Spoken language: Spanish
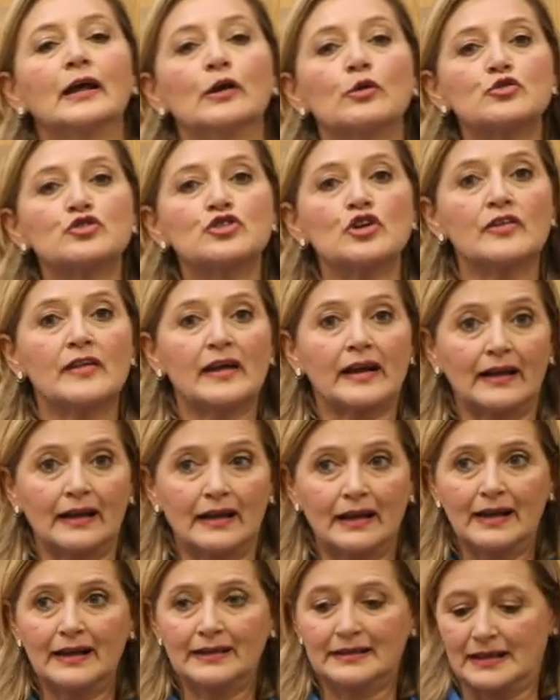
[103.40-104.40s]
el uso de
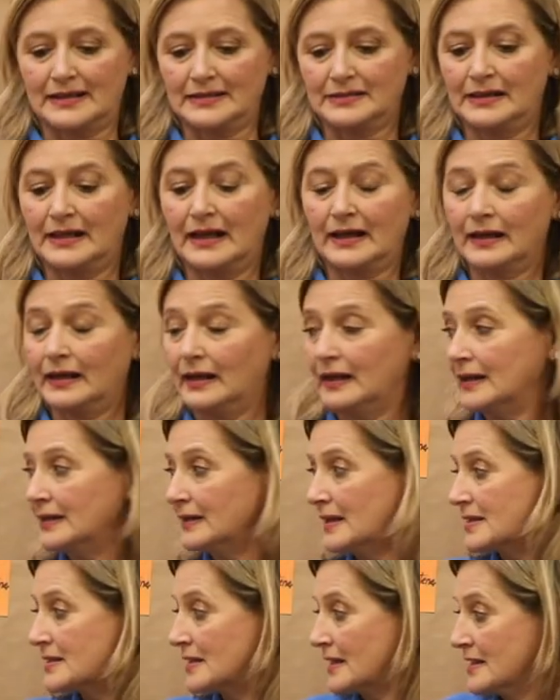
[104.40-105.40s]
regletas, las
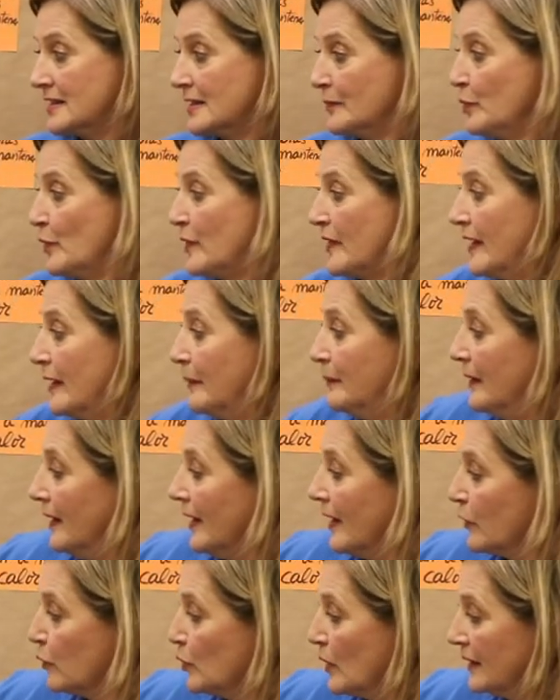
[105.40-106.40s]
regletas que se puedan
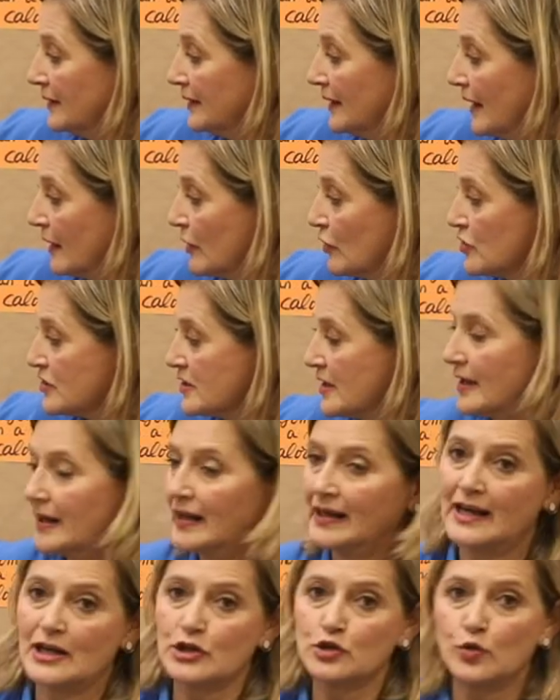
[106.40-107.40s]
apagar durante la
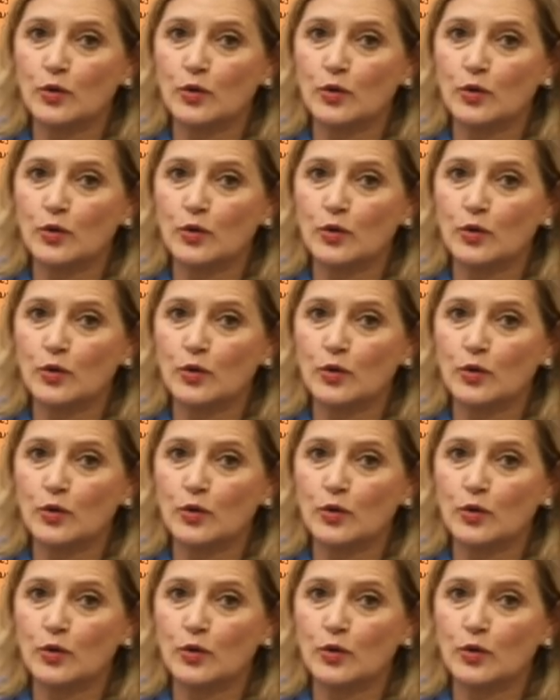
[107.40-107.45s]
noche en las